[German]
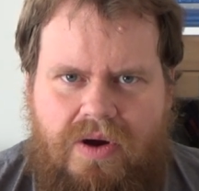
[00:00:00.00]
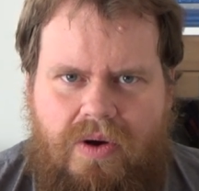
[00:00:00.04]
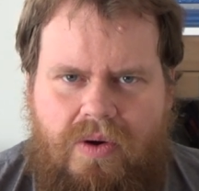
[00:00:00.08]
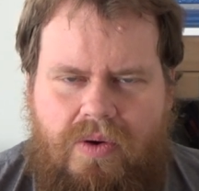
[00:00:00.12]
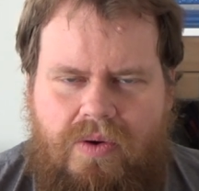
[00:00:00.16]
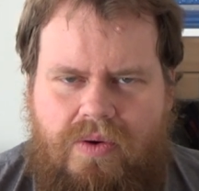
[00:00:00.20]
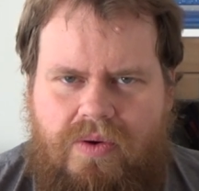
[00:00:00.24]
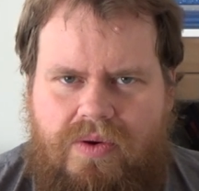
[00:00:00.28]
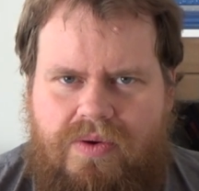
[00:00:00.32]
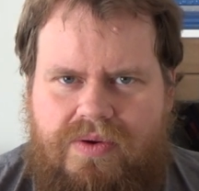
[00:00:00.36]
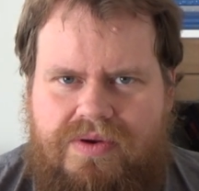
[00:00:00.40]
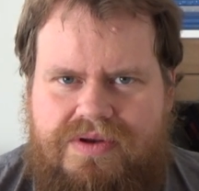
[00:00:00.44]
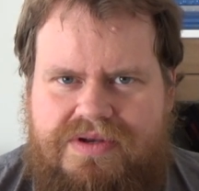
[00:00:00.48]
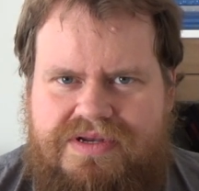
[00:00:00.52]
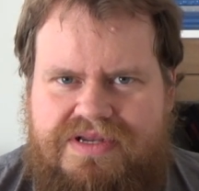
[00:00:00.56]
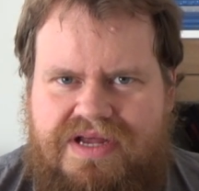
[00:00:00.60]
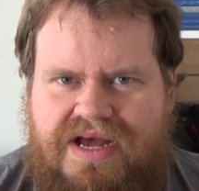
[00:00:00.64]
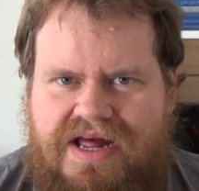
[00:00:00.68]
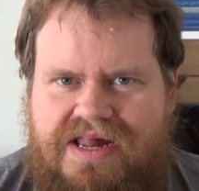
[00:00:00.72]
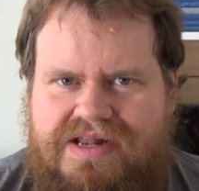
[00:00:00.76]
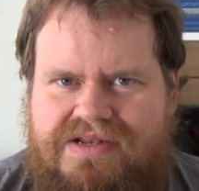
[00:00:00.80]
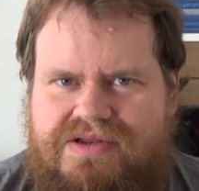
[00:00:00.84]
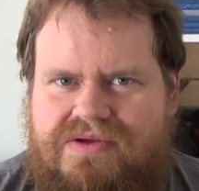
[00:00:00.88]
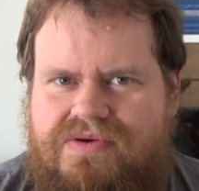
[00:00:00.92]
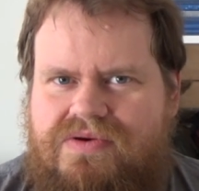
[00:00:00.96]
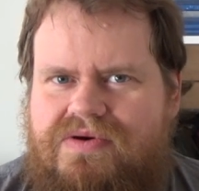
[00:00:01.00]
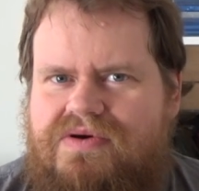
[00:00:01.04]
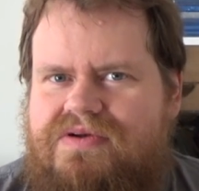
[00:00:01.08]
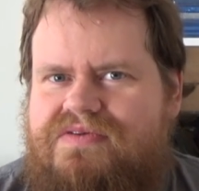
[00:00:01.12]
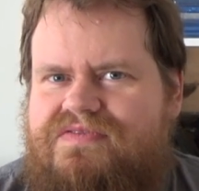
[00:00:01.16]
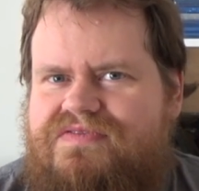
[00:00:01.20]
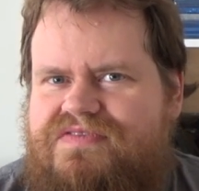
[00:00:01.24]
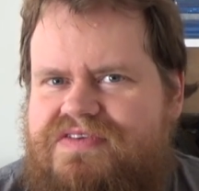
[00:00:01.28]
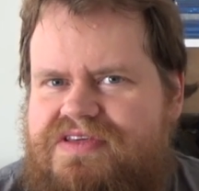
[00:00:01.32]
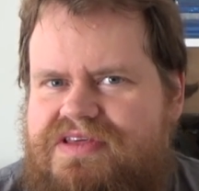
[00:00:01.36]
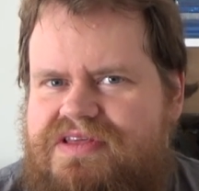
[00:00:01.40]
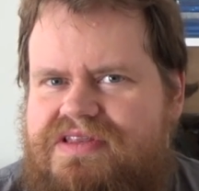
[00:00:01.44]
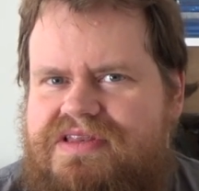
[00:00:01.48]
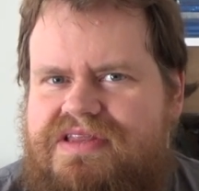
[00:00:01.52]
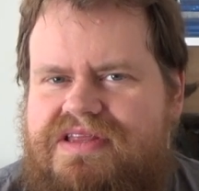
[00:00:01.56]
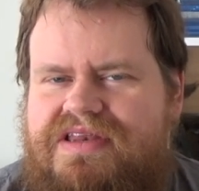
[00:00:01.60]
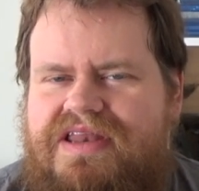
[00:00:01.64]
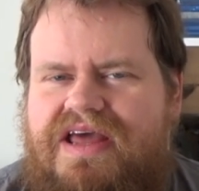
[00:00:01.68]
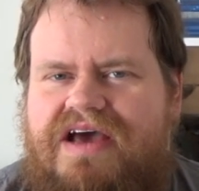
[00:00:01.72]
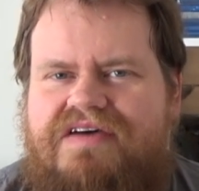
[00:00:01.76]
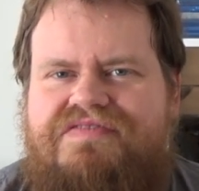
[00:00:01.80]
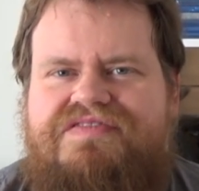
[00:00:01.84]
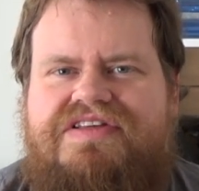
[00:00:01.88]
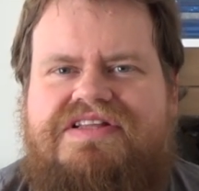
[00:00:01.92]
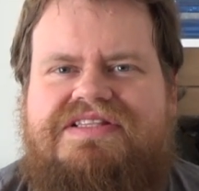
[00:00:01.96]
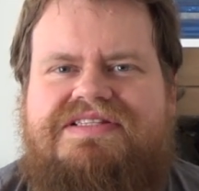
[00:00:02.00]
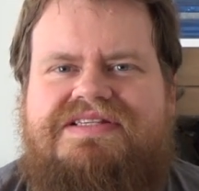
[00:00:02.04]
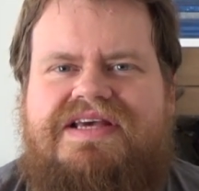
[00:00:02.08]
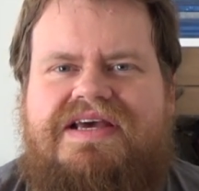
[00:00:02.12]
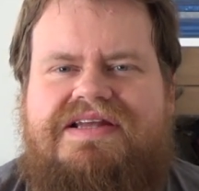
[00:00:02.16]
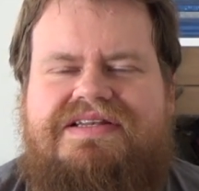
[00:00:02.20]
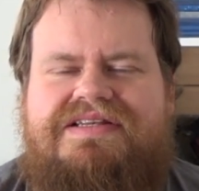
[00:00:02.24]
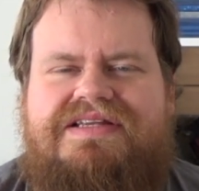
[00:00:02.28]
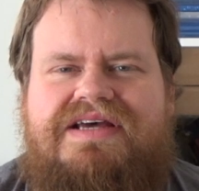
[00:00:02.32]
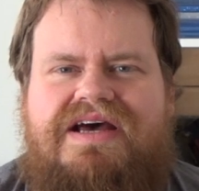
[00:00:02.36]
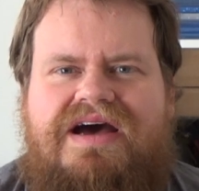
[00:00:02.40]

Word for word: und halt irgendwie den Nerv der Zeit